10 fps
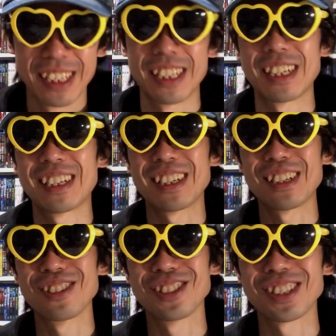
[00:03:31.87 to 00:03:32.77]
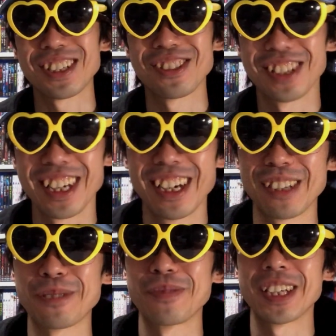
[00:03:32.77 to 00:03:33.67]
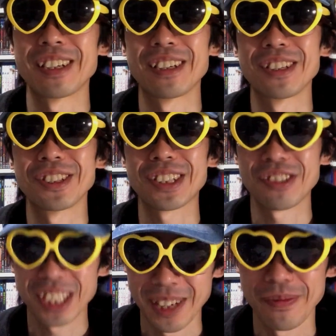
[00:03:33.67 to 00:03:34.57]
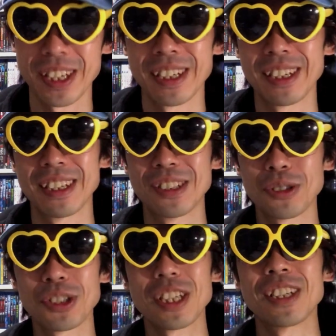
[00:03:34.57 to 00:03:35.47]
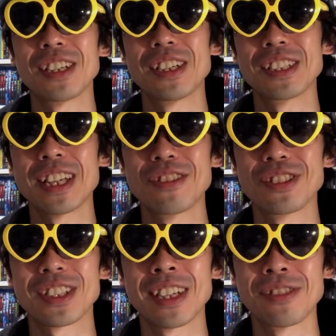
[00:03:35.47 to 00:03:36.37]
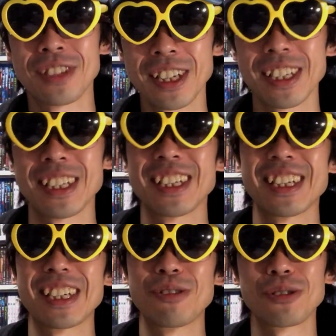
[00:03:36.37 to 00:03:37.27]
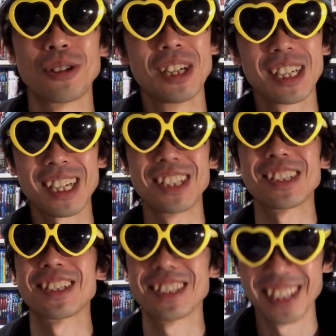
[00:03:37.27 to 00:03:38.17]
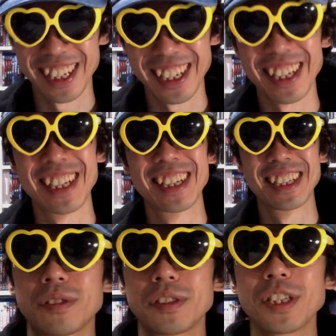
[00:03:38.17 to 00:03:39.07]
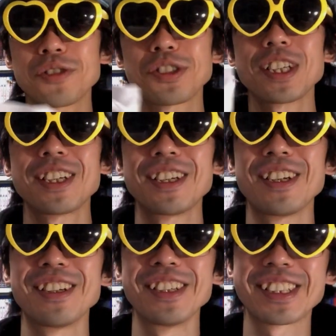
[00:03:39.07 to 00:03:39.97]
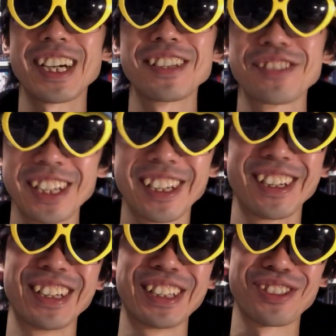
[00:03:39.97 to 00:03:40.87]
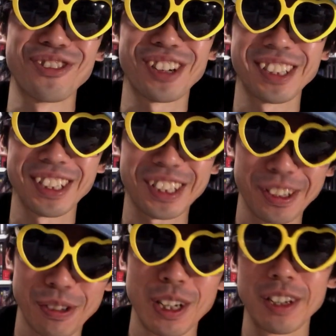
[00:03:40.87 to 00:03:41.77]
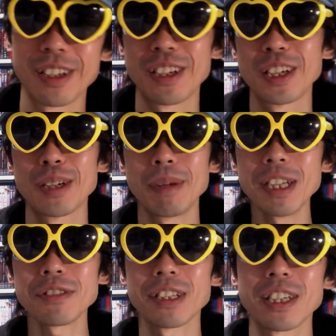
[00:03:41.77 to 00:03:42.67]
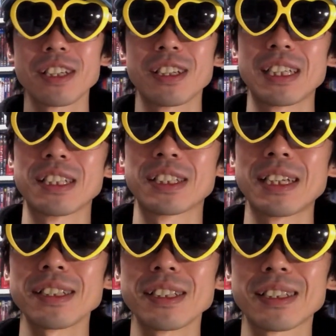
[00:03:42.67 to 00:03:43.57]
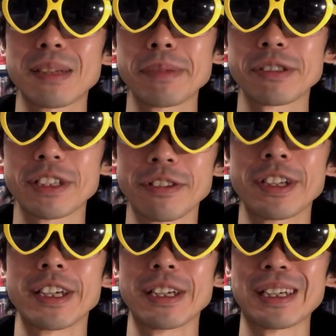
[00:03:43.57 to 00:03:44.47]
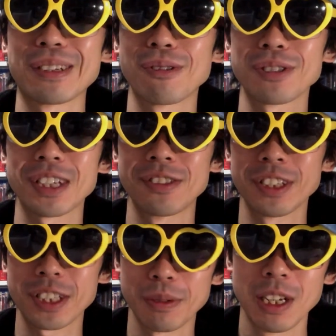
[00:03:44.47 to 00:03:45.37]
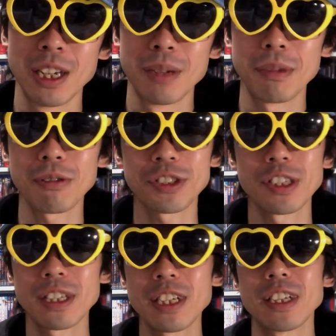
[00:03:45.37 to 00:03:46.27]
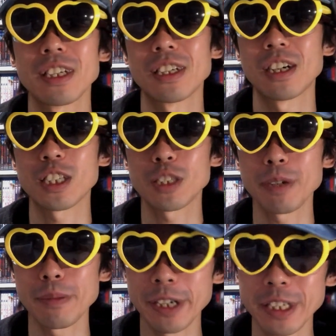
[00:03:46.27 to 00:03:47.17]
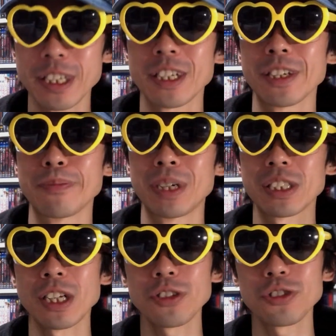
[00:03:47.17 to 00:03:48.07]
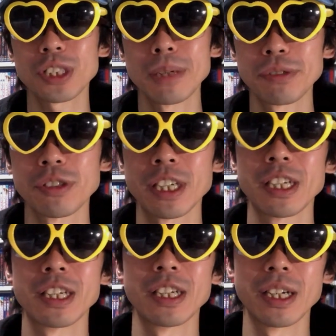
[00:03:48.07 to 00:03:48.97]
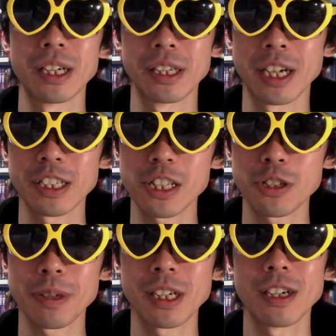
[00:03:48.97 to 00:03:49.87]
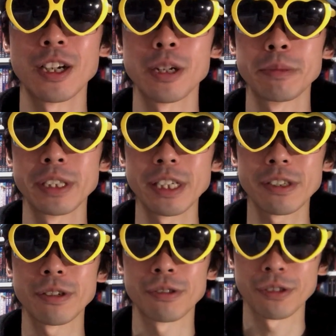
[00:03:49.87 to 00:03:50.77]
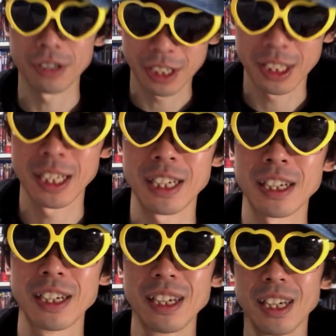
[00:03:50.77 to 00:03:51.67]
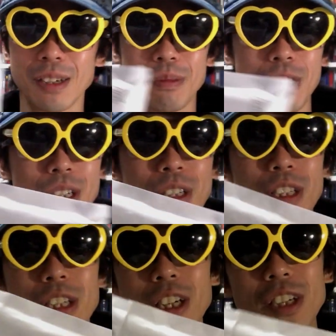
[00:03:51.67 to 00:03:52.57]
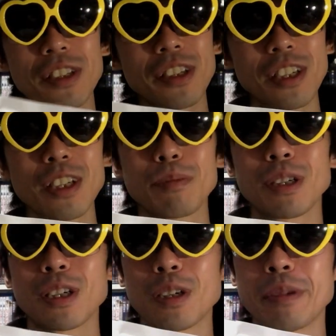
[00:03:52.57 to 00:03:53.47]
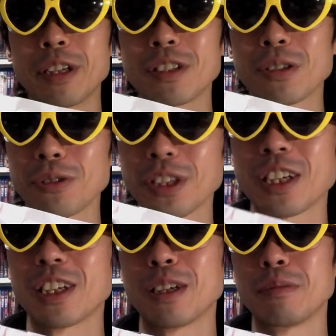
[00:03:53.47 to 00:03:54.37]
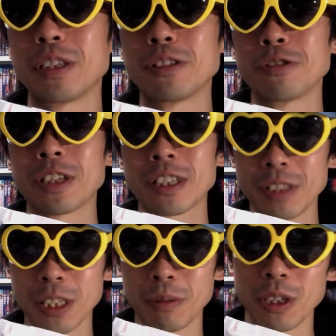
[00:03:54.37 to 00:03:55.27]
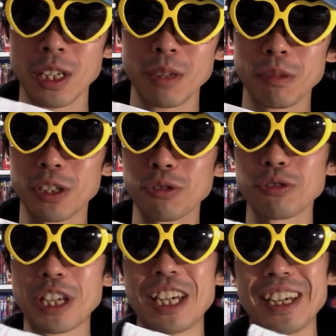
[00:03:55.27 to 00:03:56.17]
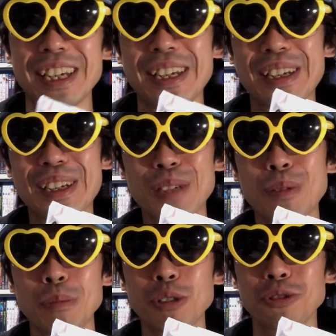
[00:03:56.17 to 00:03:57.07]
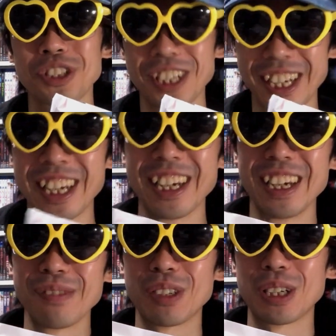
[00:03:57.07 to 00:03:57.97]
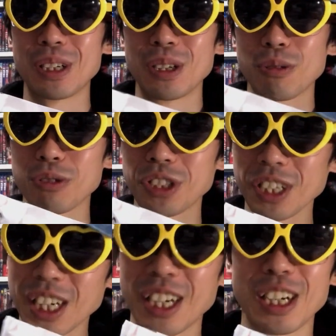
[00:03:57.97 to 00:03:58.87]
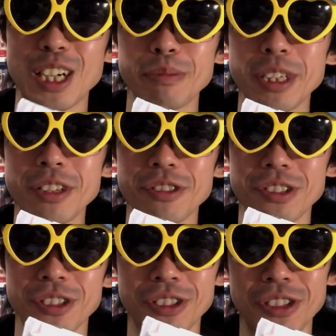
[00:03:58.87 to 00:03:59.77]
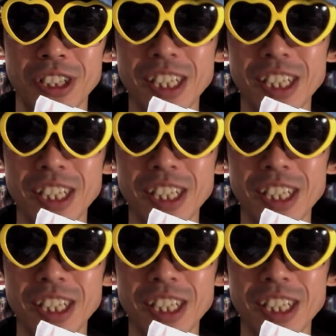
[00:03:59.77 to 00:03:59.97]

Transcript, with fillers: あ有志たちとね、あと、えー、スタッフさん、えー、そして、えー、声優さんのね、えー、本当感謝ですね。で、そして、えー、リターンのね、えー、紹介ですけども、えー、まずはね、えー、3300円の、えー、コースがあるんですけども、まあ、こちらはね、えー、発売前に、えーまあ、33分のね、えー、大絶版が見れるっていうことですね。まあ、携帯でね、まあ、メールが届いて、えー、見れるようになってるんですけども、まあ、ちょっとね、えー、今見ようとしたら、ね、まあ、こちらがあ見れる、えー、